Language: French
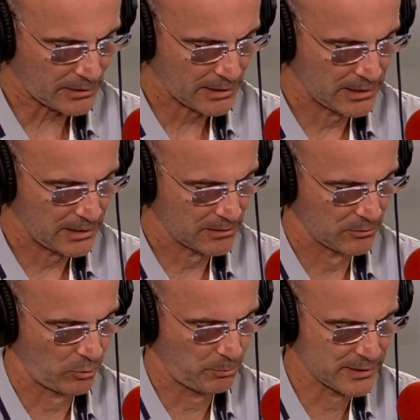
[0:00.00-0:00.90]
et
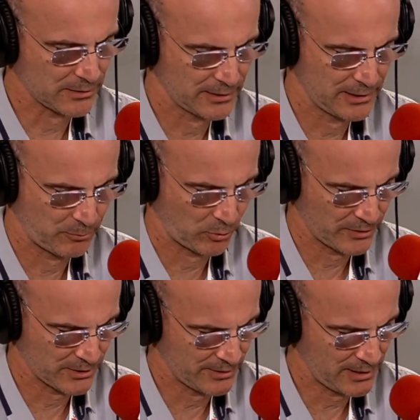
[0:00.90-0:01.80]
représenter les
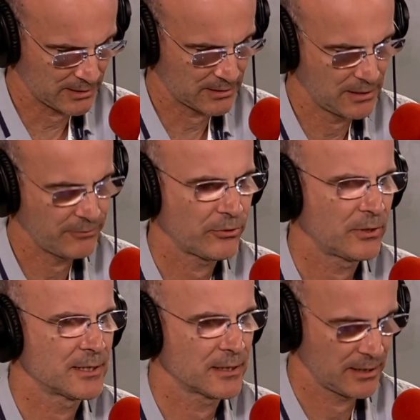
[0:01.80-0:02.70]
professionnels et défendre
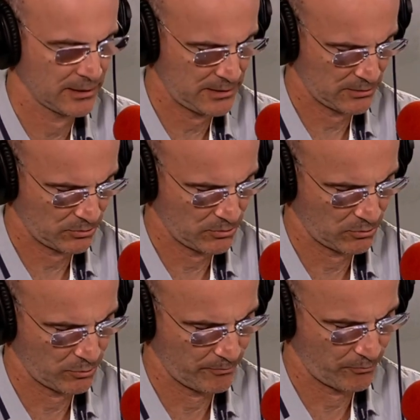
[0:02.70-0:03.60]
les intérêts, et ceux dans
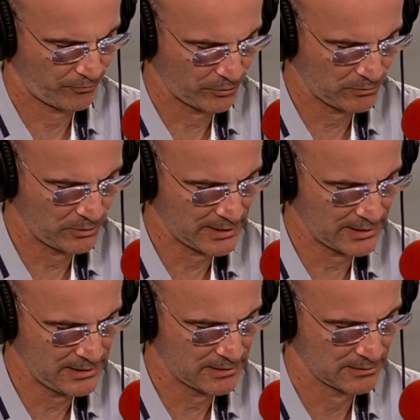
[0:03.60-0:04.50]
le
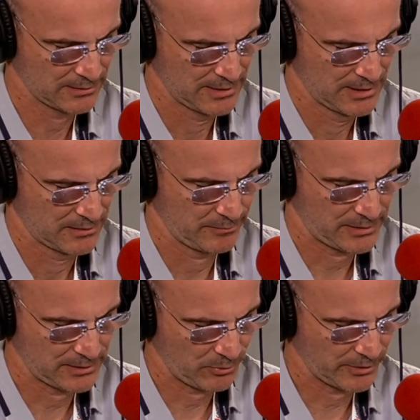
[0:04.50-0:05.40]
photovoltaïque,
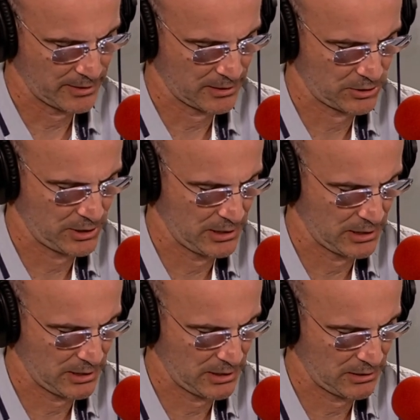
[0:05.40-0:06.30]
bâtiment énergie,
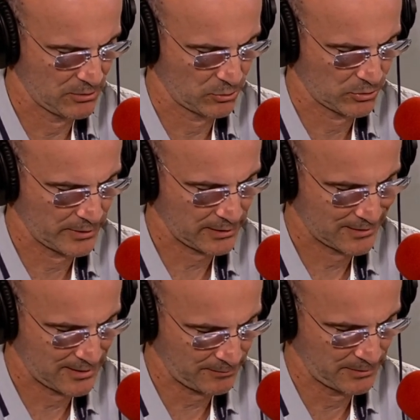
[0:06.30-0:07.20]
et dans le solaire
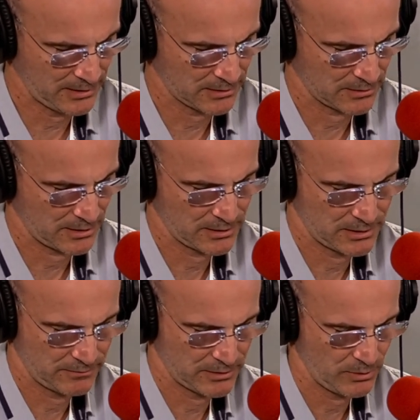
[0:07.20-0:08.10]
thermique,
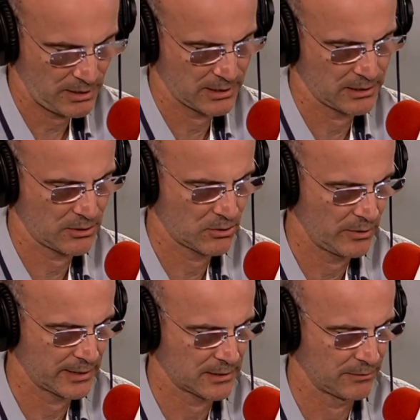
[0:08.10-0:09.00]
individuel et
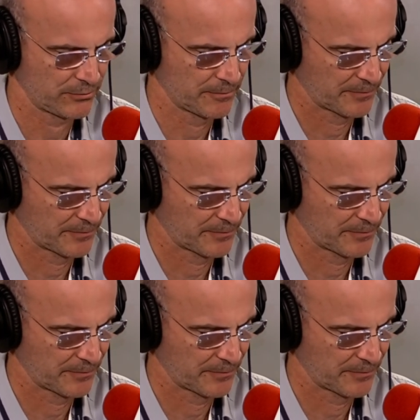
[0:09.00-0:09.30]
collectif.